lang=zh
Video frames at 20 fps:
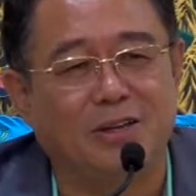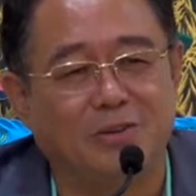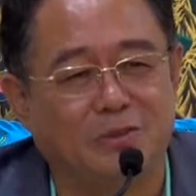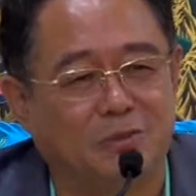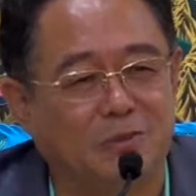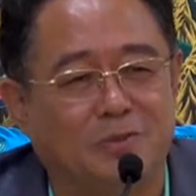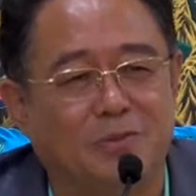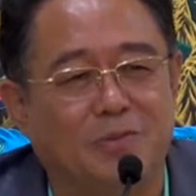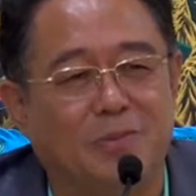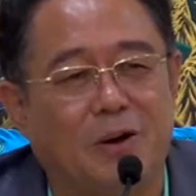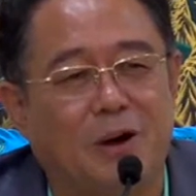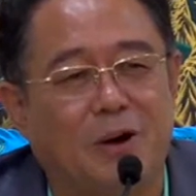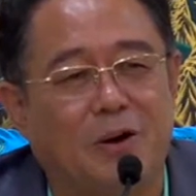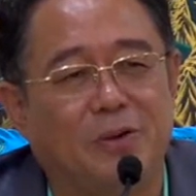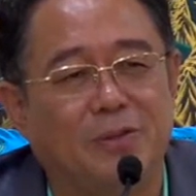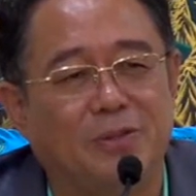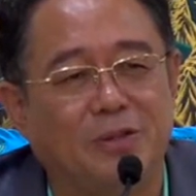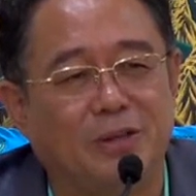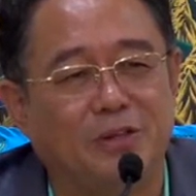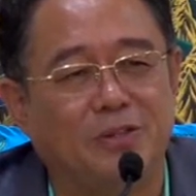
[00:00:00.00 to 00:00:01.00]
有福
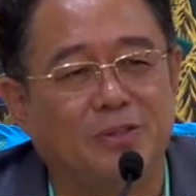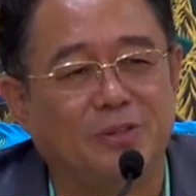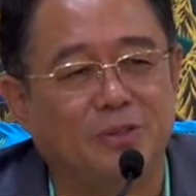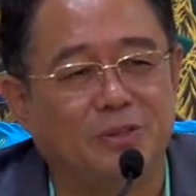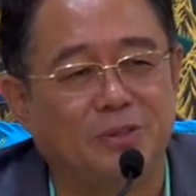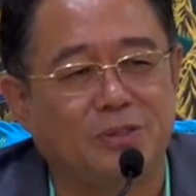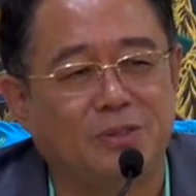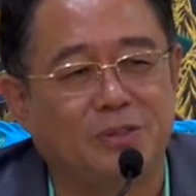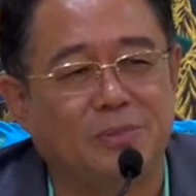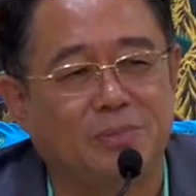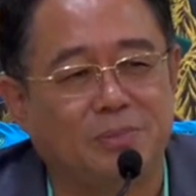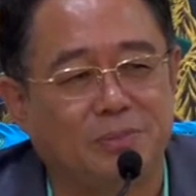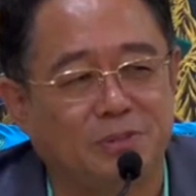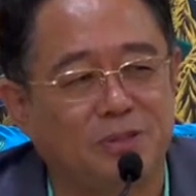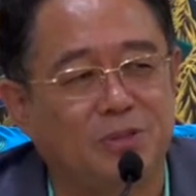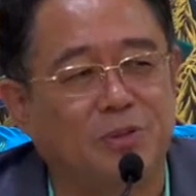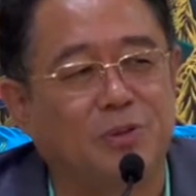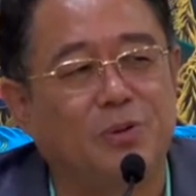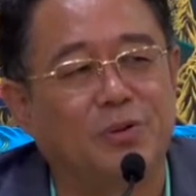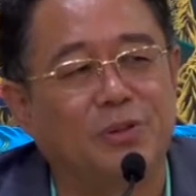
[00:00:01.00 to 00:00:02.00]
报，那你就是不
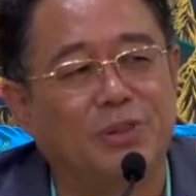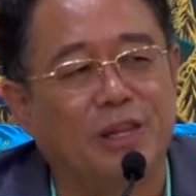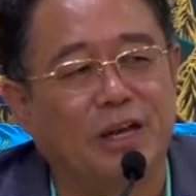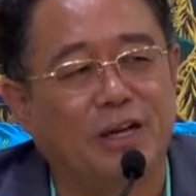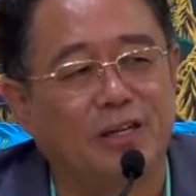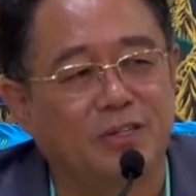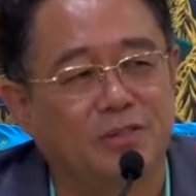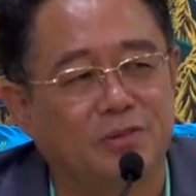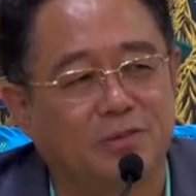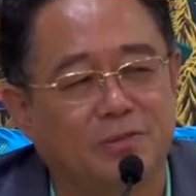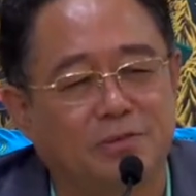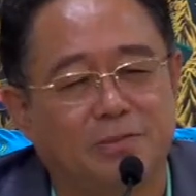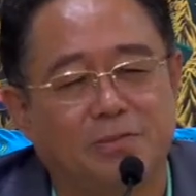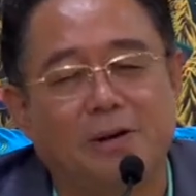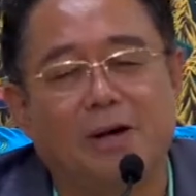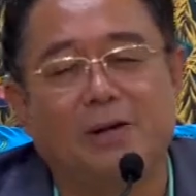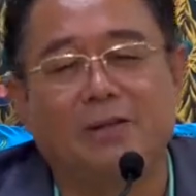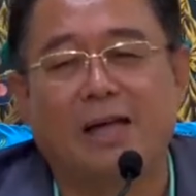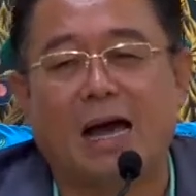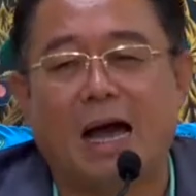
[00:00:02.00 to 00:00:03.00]
是混的，是福
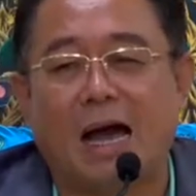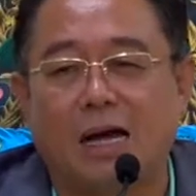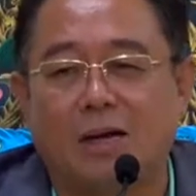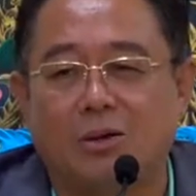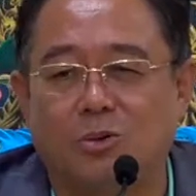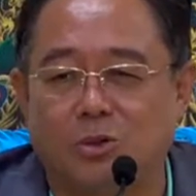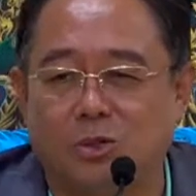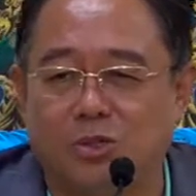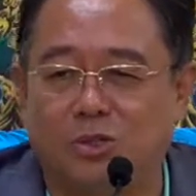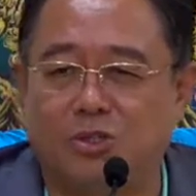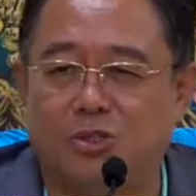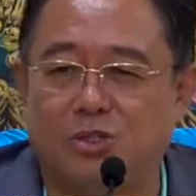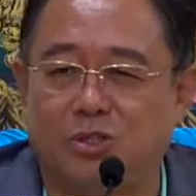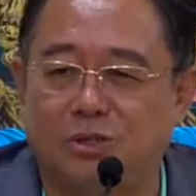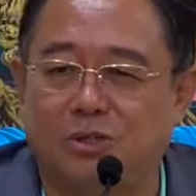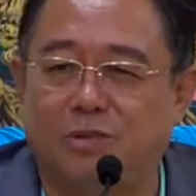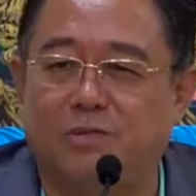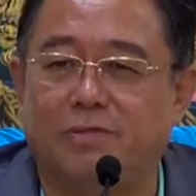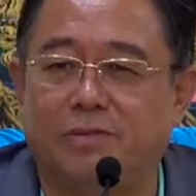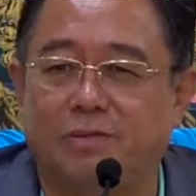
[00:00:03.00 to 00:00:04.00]
报大，过去
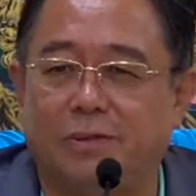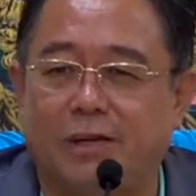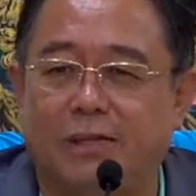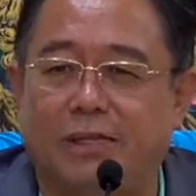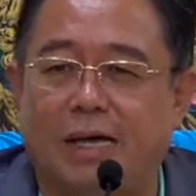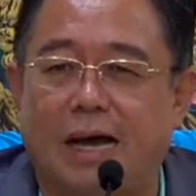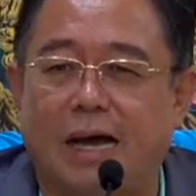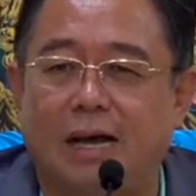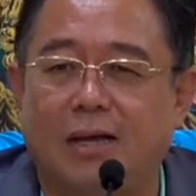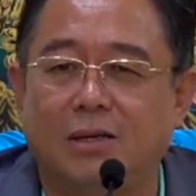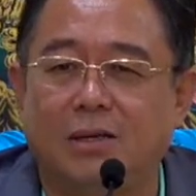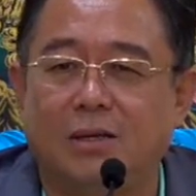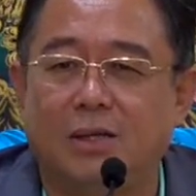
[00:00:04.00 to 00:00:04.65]
世的福报大，